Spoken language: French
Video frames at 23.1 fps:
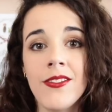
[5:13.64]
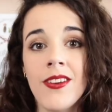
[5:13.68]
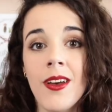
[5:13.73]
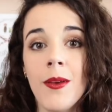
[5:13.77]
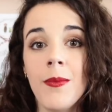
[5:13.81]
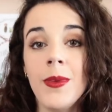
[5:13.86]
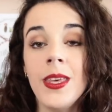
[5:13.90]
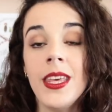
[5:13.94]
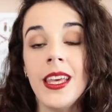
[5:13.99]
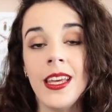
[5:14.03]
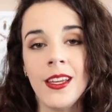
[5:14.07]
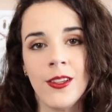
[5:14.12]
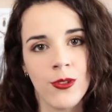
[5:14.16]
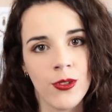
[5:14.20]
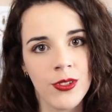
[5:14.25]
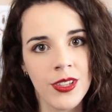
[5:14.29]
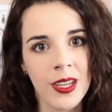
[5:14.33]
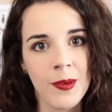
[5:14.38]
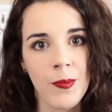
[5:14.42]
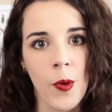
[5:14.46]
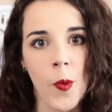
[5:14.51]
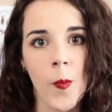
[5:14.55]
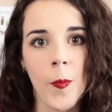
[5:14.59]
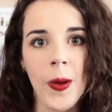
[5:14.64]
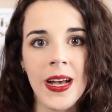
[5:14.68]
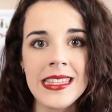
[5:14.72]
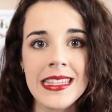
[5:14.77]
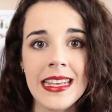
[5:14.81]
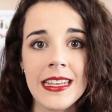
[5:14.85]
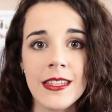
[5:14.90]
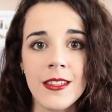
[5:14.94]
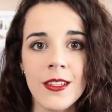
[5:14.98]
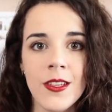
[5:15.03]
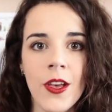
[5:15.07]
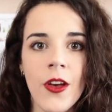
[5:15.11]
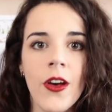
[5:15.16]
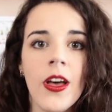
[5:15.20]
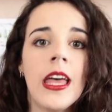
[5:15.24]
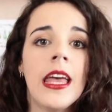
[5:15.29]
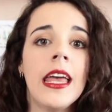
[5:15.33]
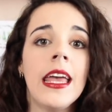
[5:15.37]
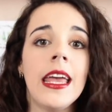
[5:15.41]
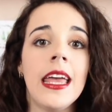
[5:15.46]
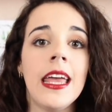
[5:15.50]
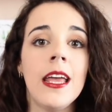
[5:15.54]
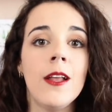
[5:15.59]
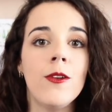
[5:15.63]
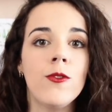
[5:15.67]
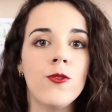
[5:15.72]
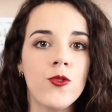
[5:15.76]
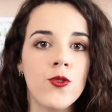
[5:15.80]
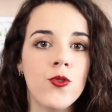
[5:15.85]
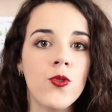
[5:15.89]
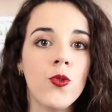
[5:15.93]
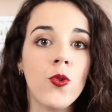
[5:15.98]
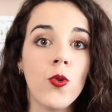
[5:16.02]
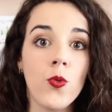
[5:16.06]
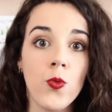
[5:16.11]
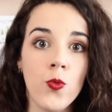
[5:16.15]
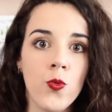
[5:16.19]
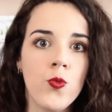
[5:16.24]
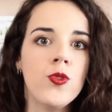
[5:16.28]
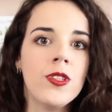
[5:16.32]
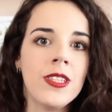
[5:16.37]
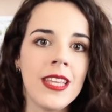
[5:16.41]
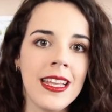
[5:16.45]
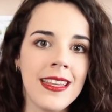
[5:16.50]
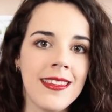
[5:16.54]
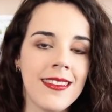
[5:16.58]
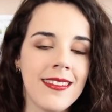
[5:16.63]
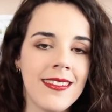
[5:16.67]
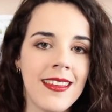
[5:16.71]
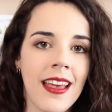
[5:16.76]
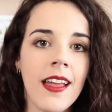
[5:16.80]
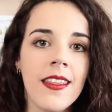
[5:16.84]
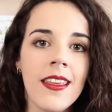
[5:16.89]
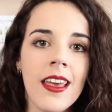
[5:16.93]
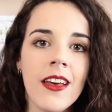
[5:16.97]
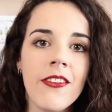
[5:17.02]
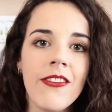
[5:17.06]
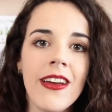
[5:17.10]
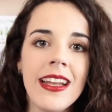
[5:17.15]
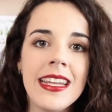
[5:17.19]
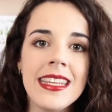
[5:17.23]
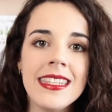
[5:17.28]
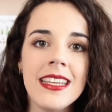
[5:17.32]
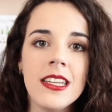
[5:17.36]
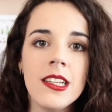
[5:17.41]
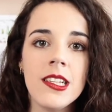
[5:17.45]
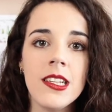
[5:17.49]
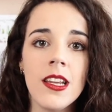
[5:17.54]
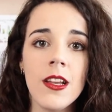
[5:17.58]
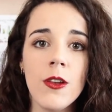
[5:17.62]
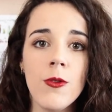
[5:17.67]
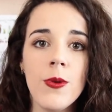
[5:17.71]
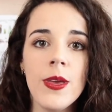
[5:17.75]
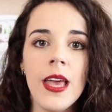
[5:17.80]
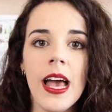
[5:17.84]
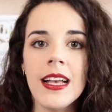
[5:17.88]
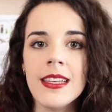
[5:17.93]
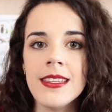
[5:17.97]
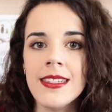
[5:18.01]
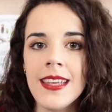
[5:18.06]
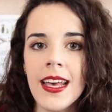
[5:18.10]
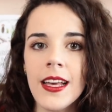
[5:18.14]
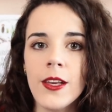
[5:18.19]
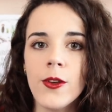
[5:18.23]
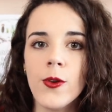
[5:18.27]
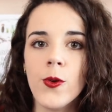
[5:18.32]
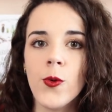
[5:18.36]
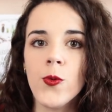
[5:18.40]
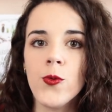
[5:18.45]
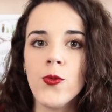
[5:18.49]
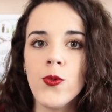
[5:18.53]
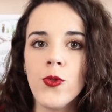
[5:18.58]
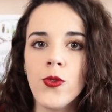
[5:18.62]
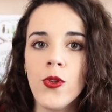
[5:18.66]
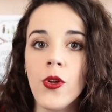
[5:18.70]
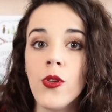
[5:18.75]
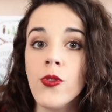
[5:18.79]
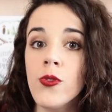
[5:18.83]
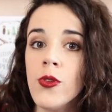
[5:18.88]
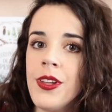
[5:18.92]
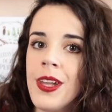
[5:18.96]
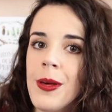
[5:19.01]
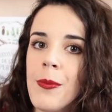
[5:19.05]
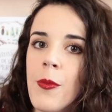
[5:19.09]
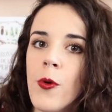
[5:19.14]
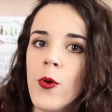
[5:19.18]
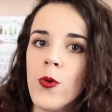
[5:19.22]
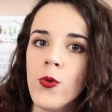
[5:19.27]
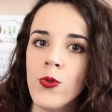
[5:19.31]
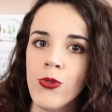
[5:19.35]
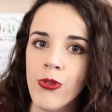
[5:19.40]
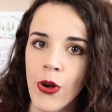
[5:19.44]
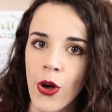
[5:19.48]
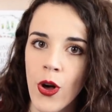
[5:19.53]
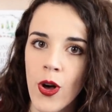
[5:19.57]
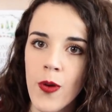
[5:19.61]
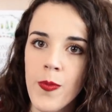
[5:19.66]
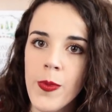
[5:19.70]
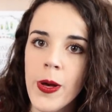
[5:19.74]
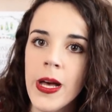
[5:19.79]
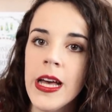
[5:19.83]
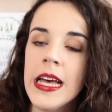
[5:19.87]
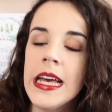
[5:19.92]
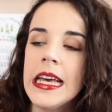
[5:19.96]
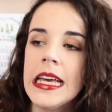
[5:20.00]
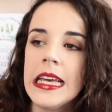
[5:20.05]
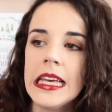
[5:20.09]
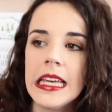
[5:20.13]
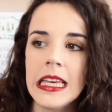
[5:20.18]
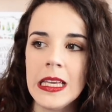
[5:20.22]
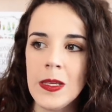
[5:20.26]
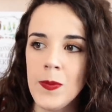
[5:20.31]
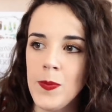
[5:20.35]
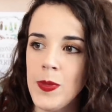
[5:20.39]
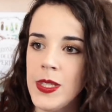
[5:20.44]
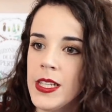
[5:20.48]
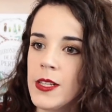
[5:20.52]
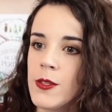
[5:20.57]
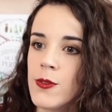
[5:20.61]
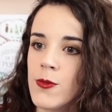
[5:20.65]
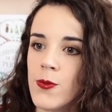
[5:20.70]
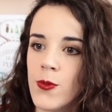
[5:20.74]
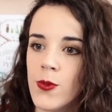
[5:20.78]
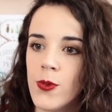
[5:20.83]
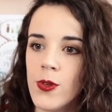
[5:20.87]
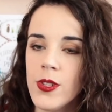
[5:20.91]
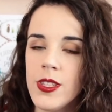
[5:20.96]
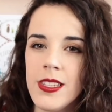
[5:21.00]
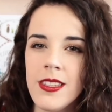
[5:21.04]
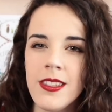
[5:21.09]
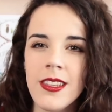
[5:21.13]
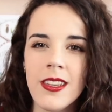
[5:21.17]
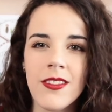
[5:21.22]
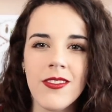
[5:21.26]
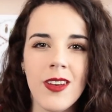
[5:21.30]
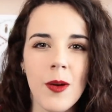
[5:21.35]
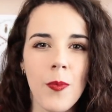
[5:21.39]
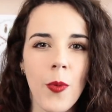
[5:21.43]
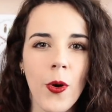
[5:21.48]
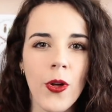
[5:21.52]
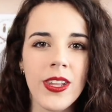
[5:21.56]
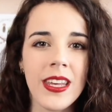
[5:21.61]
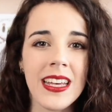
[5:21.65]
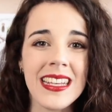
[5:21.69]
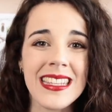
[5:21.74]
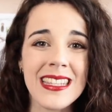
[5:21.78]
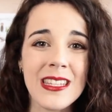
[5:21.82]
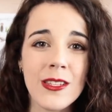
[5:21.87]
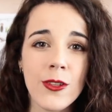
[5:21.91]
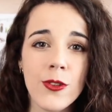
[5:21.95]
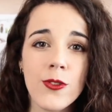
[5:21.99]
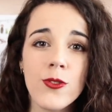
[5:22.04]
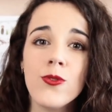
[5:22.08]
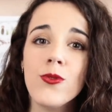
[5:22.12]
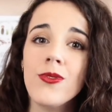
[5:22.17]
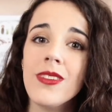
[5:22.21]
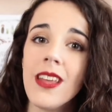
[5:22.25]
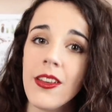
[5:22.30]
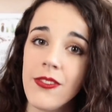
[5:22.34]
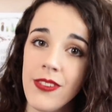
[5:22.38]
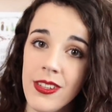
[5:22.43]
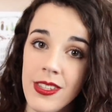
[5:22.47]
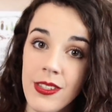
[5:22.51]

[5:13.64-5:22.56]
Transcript: famille et notamment par sa sœur, et le jour où cette dernière va laisser chez lui un sac contenant notamment une robe, et eh bien son quotidien va prendre un sens tout à fait